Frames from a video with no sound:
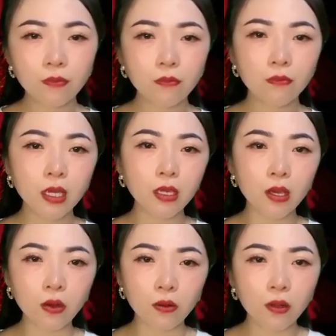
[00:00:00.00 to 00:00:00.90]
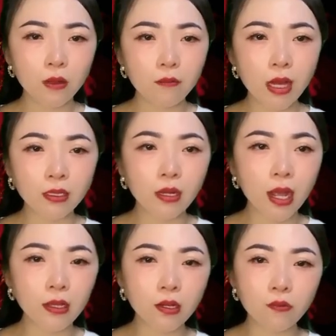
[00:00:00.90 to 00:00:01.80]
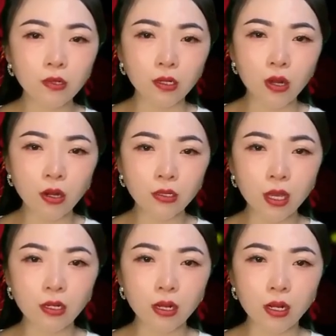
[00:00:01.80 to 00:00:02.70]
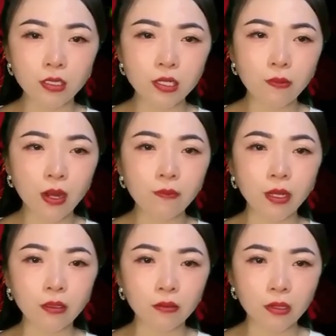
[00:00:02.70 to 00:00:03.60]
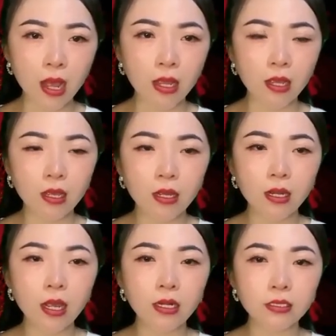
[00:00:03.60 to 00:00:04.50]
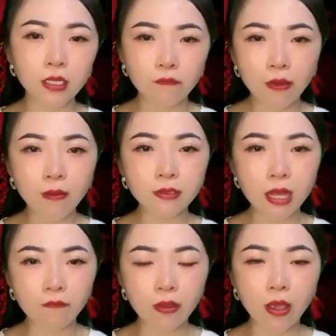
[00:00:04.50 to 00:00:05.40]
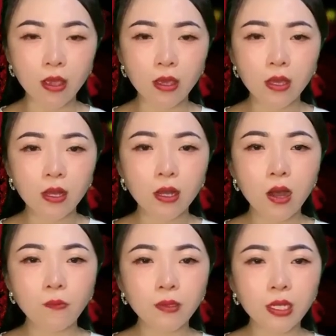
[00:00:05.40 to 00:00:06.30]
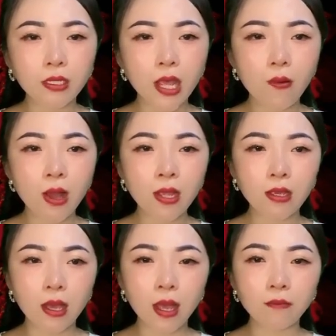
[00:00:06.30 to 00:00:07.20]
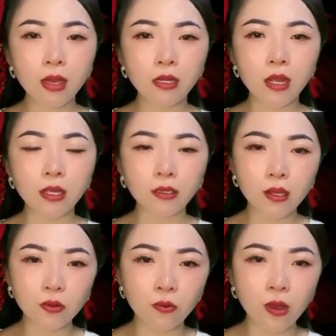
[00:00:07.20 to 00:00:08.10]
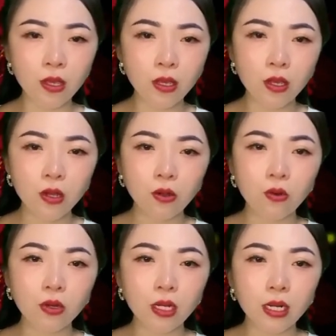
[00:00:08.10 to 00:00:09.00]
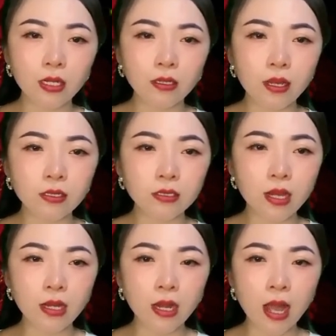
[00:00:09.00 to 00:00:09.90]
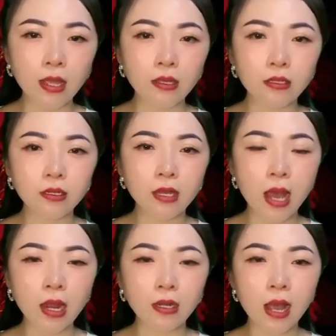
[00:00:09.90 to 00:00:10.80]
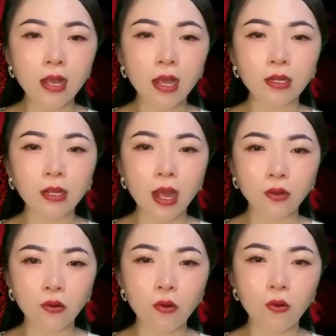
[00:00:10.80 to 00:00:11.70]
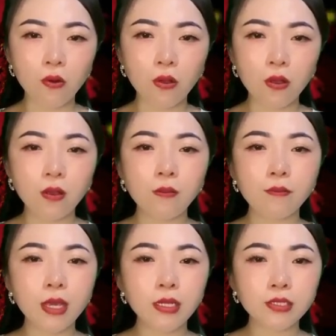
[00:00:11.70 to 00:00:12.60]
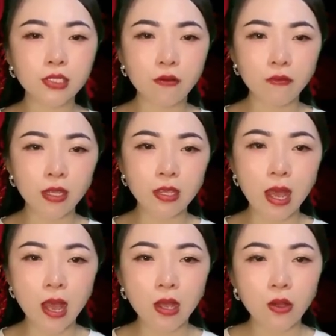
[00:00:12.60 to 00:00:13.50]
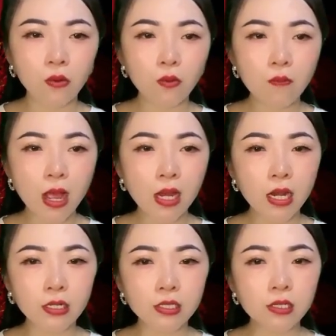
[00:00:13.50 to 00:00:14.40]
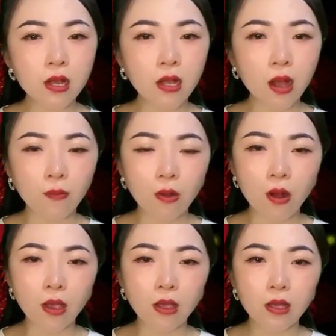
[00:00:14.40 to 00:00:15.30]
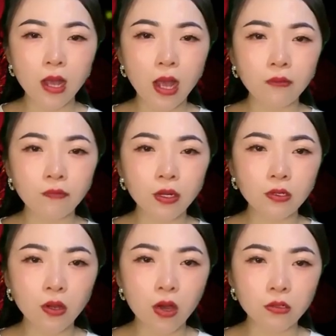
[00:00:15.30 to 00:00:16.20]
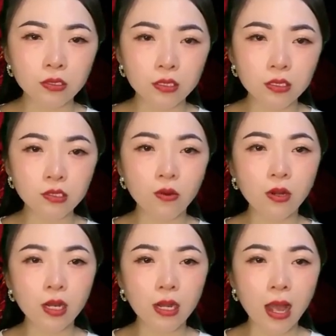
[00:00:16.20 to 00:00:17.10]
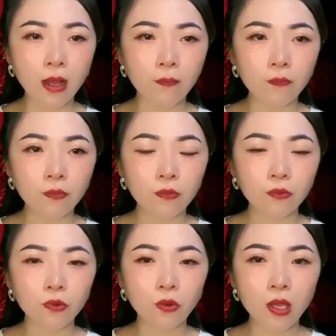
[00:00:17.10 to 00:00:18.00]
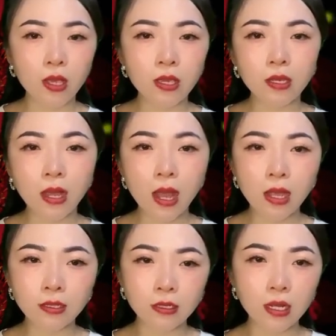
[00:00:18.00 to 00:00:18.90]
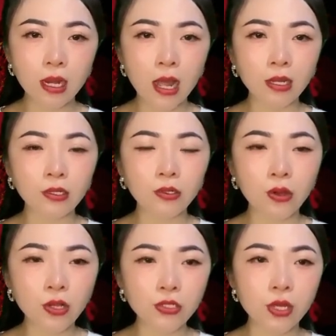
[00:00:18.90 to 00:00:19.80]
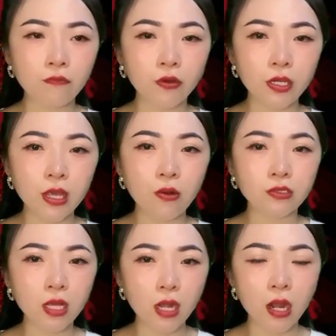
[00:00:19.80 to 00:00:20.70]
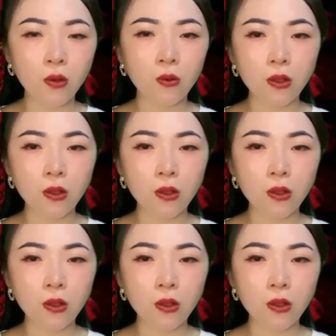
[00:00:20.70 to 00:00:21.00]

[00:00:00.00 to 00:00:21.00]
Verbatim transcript: Mình hiểu, bản thân anh không được đón nhận ở trong căn biệt thự này, nên xin phép ra về. Ngọc nhìn theo anh, ánh mắt đầy tiếc nuối. Cô định lên tiếng giữ anh lại, nhưng An đã ngăn cản cô. Mình trở về nhà, cũng may lần trước Ngọc gọi, anh vẫn còn giữ số liên lạc. Tối ấy, cả hai người lại nói chuyện với nhau rất lâu.